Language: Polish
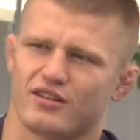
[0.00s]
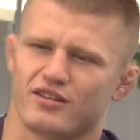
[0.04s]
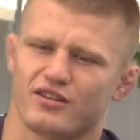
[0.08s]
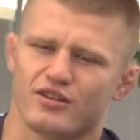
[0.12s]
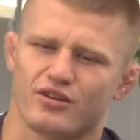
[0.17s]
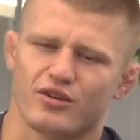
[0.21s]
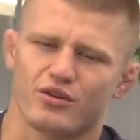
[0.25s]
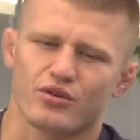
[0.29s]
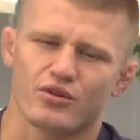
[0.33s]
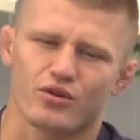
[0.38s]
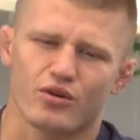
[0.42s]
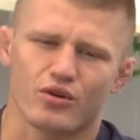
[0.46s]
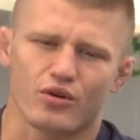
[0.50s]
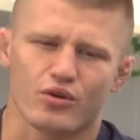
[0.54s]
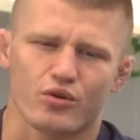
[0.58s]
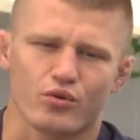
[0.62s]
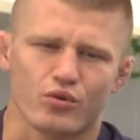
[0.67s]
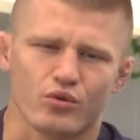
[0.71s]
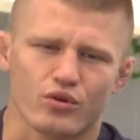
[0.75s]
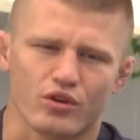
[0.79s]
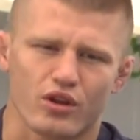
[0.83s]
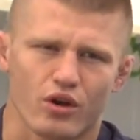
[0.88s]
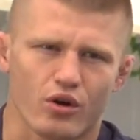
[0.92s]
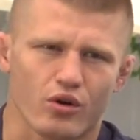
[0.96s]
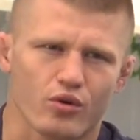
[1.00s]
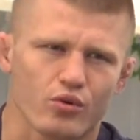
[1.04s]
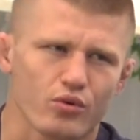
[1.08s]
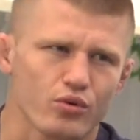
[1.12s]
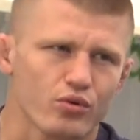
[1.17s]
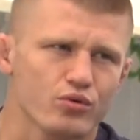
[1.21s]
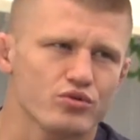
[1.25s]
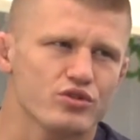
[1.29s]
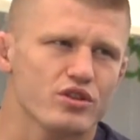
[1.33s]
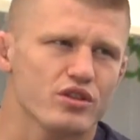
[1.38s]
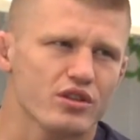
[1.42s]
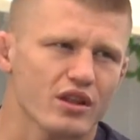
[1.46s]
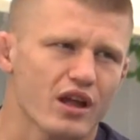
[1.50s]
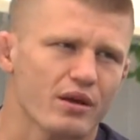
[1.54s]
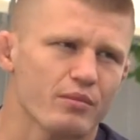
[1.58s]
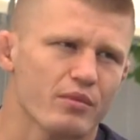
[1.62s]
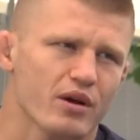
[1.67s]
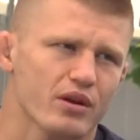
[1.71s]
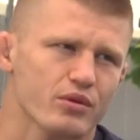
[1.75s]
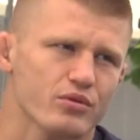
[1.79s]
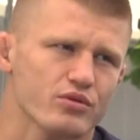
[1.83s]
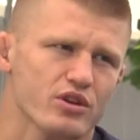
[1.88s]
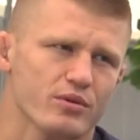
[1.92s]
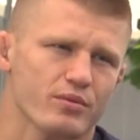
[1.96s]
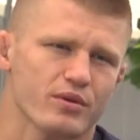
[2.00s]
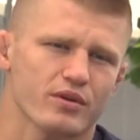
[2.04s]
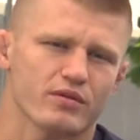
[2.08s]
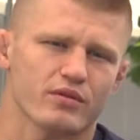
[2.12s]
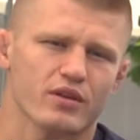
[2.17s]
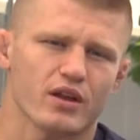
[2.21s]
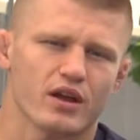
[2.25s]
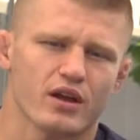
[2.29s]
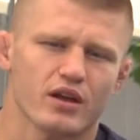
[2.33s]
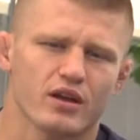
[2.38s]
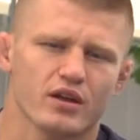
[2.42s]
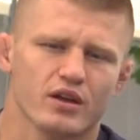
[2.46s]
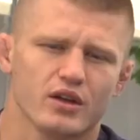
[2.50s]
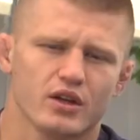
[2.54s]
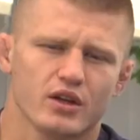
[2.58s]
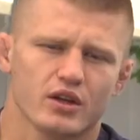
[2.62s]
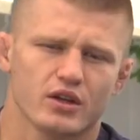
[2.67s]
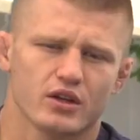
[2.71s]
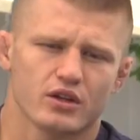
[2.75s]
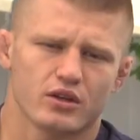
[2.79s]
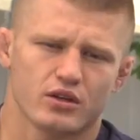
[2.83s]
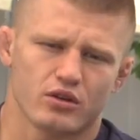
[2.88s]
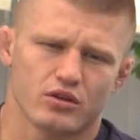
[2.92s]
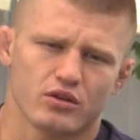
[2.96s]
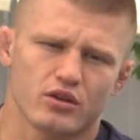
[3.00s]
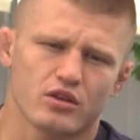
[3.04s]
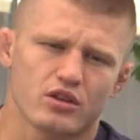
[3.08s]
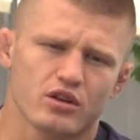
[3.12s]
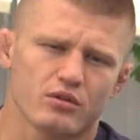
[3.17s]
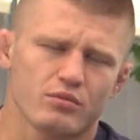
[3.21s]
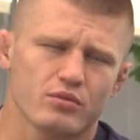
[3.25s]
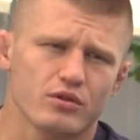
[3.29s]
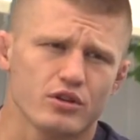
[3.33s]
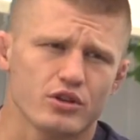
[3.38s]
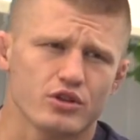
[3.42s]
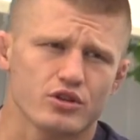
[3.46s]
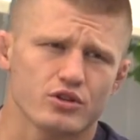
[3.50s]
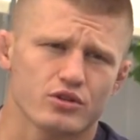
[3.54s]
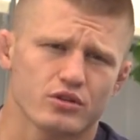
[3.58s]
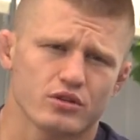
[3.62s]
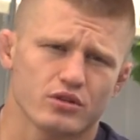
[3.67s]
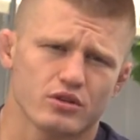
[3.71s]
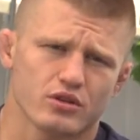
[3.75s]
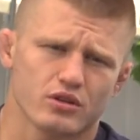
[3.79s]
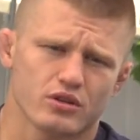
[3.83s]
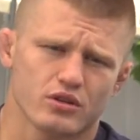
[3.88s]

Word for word: i ogólnie ogół ludzi zna Mariusza, prawda? I oni zrobili się